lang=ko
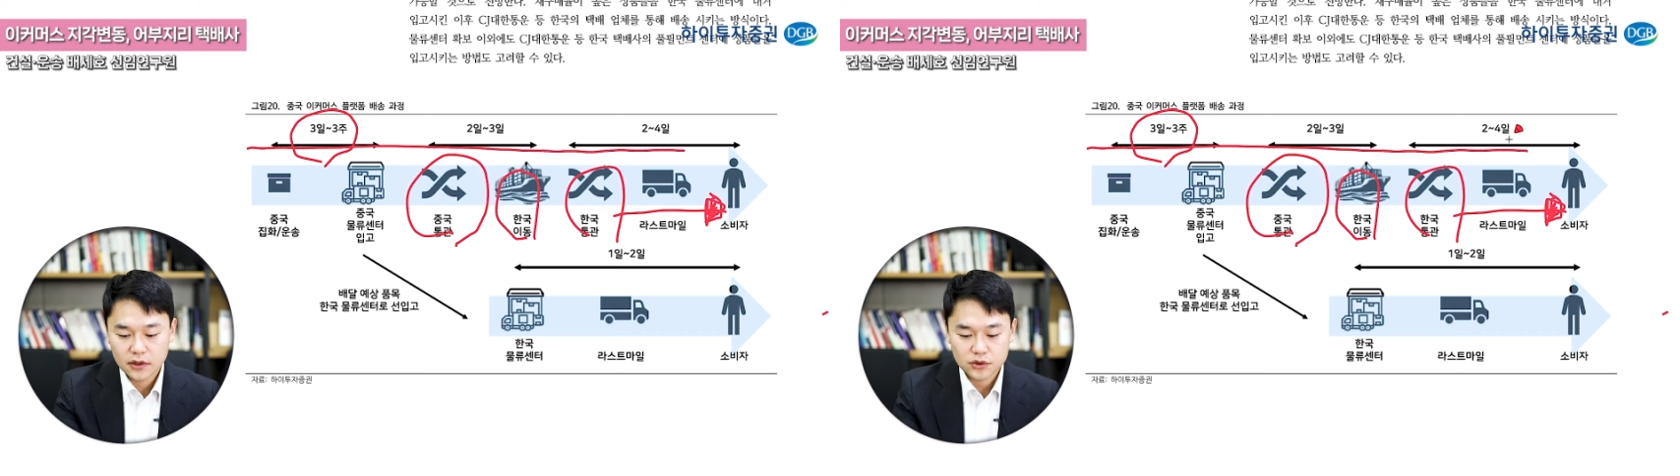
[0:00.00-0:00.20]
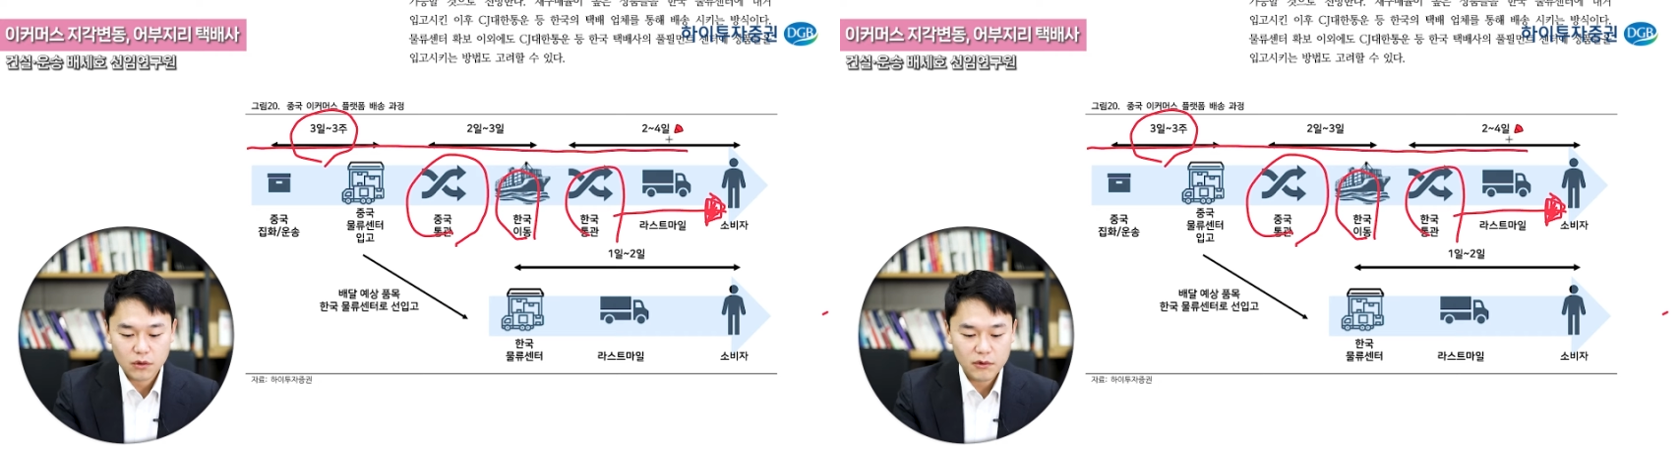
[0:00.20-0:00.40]

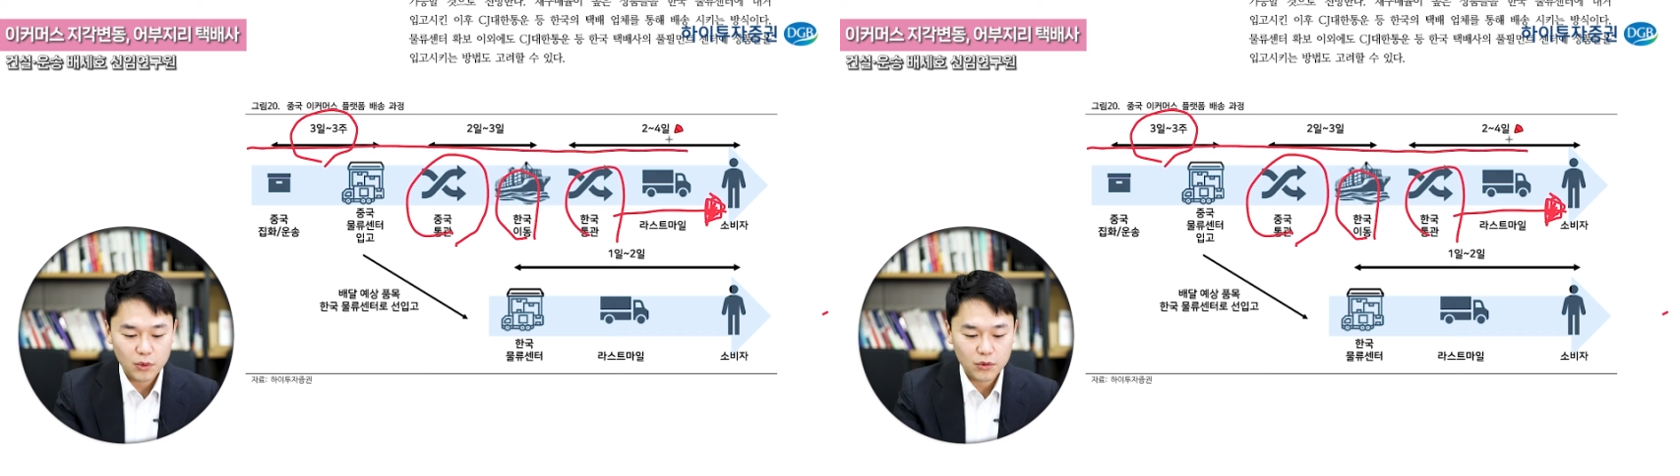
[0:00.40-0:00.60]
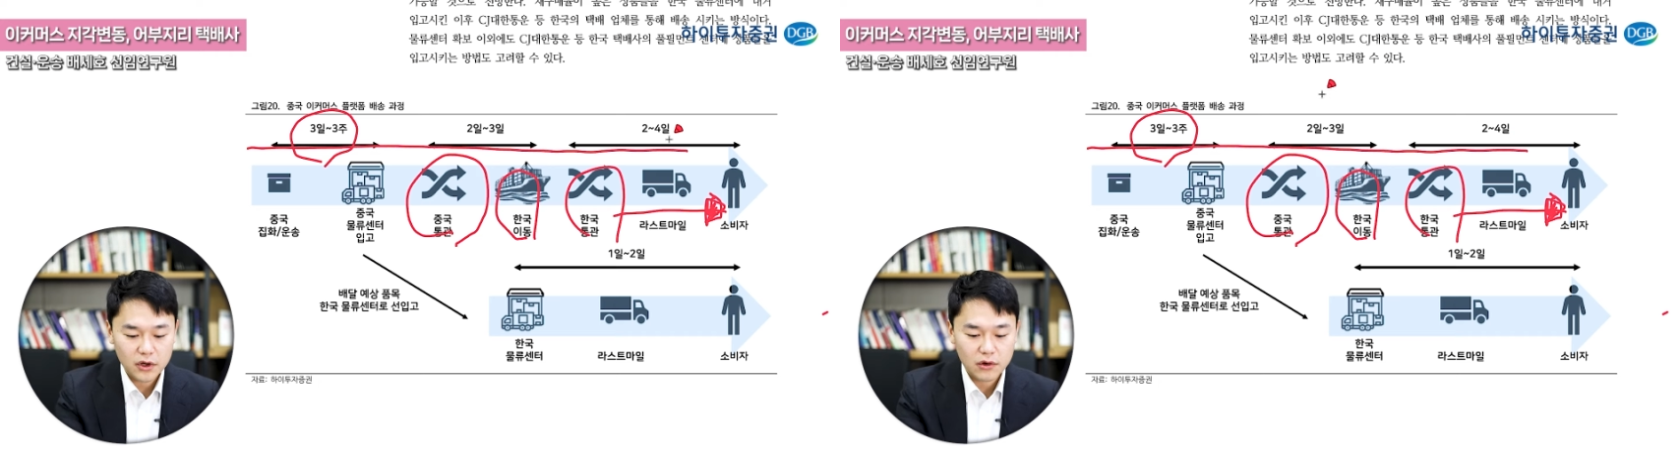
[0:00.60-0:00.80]
정말
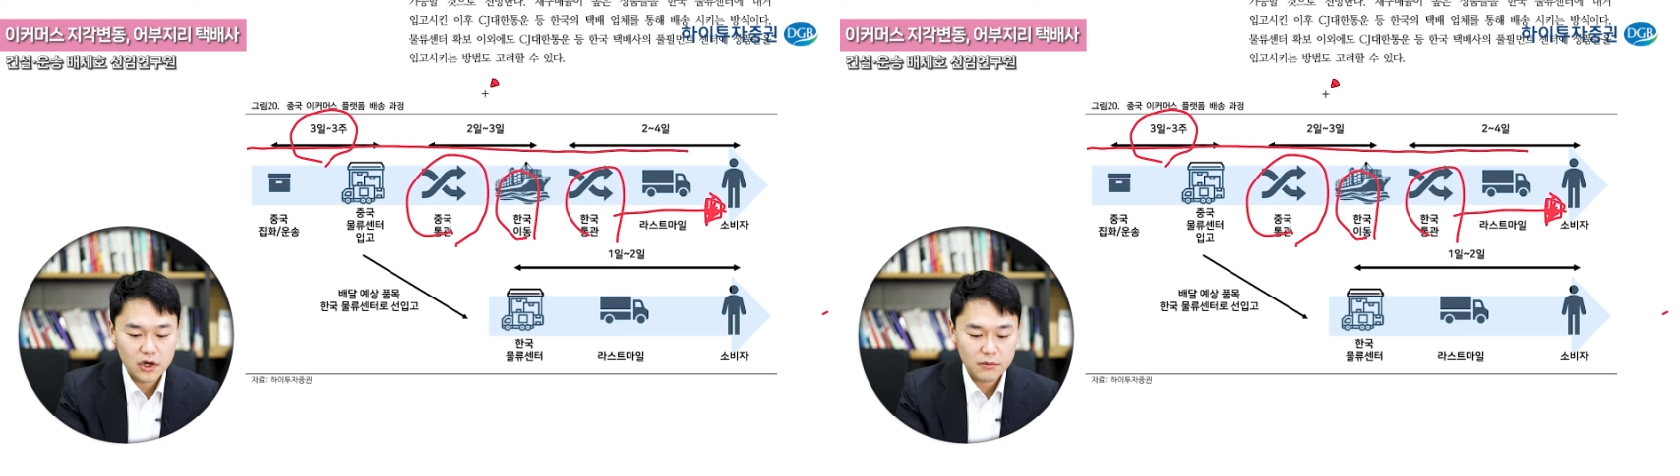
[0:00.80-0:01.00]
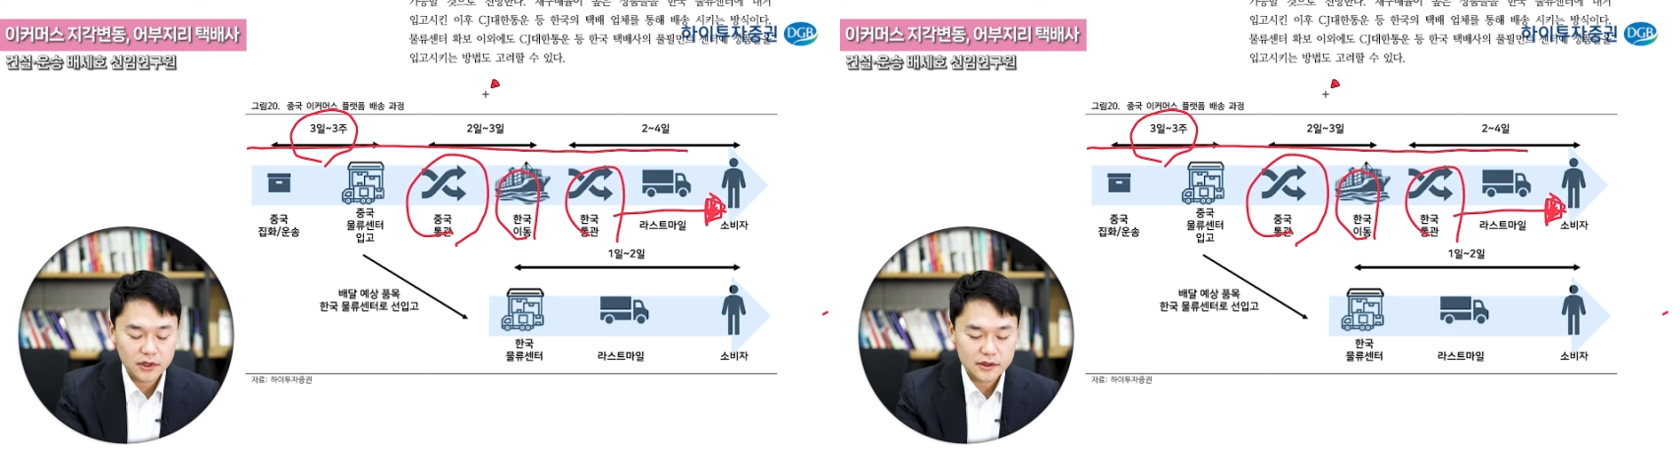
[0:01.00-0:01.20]
오래
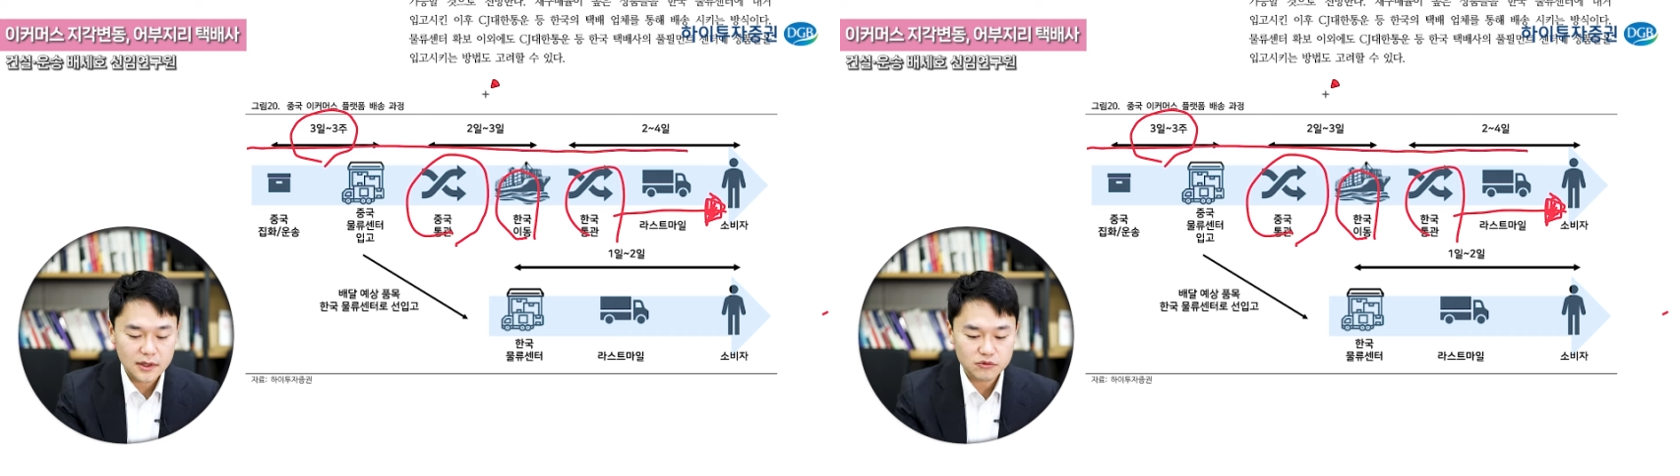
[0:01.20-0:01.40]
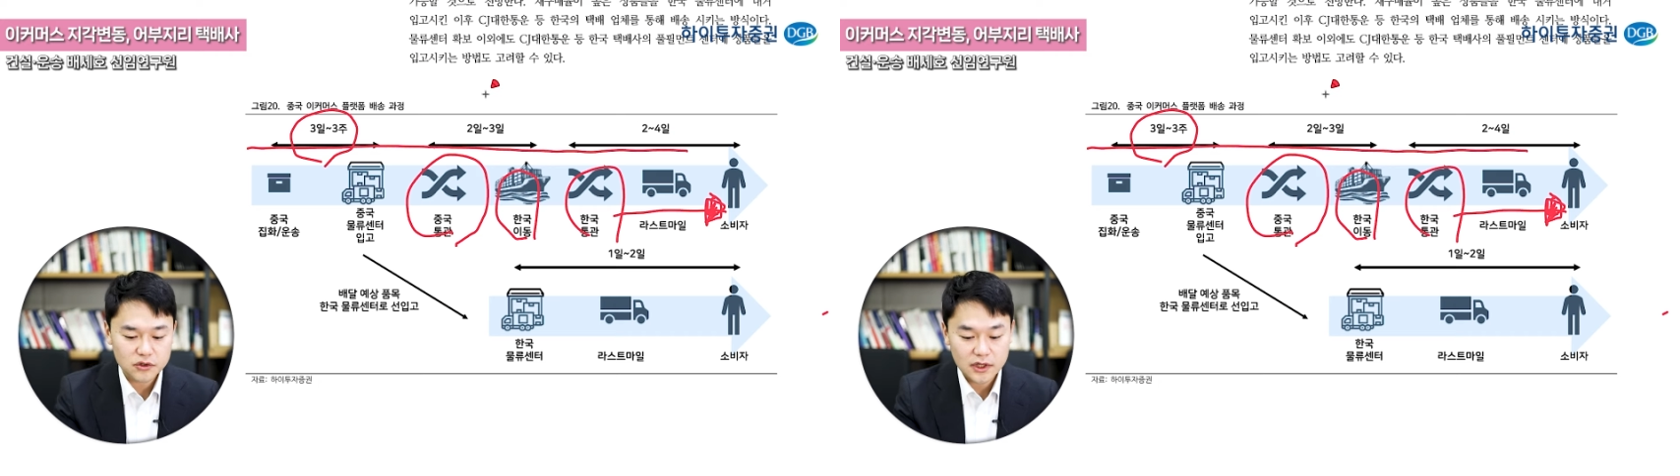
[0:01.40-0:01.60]
걸리면 한
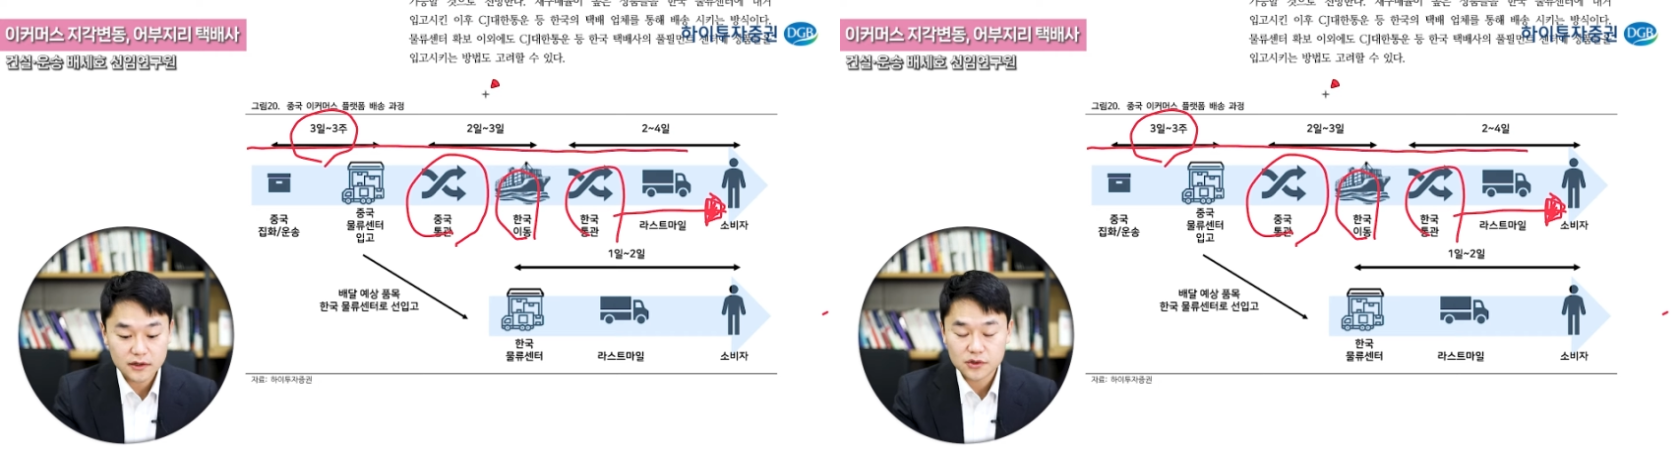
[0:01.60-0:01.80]
3주에서 한